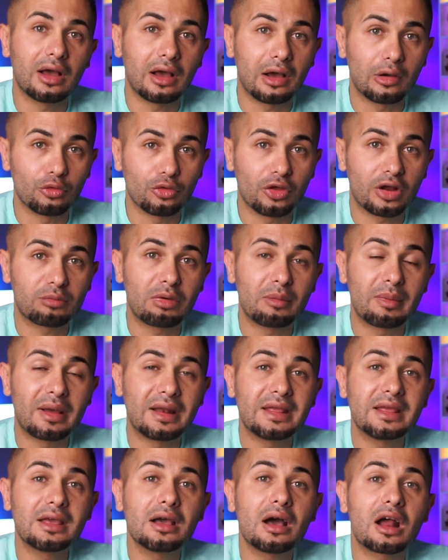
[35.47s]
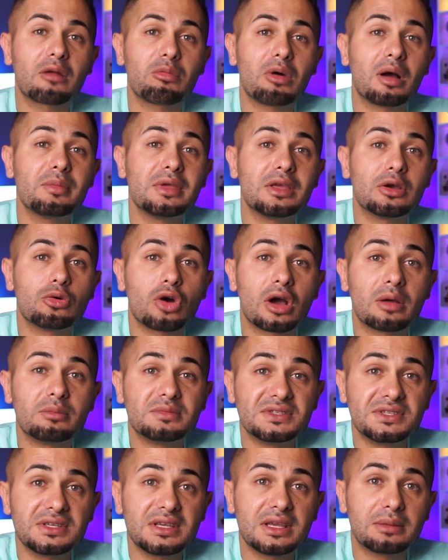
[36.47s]
او ضربه ماليه
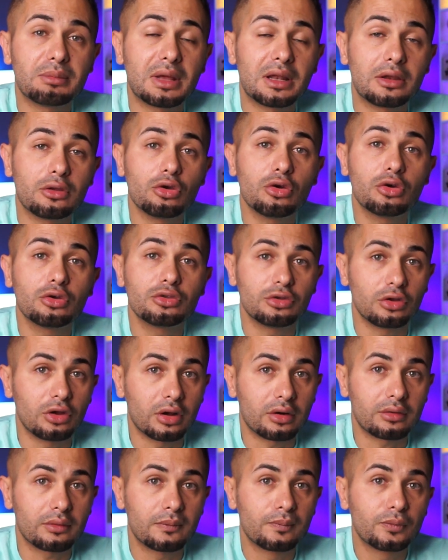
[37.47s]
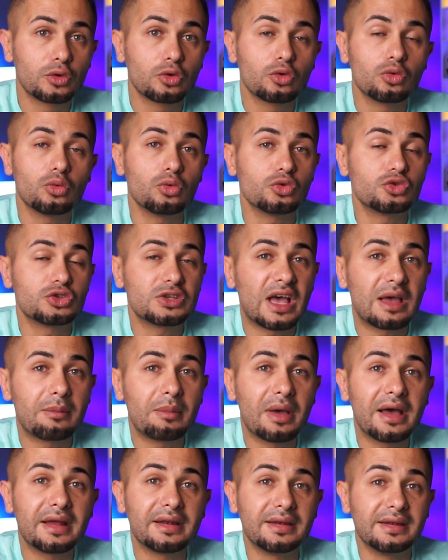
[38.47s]
450 مليون دولار
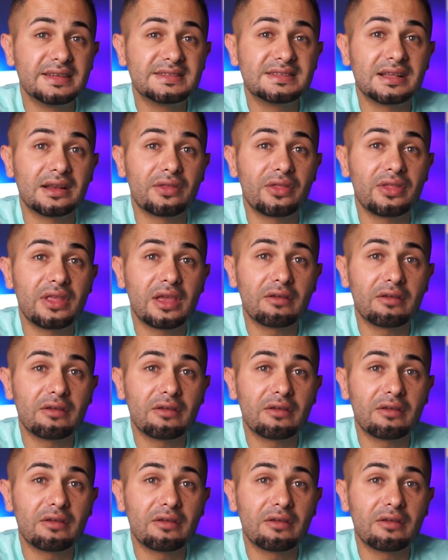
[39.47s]
وسهمها نزل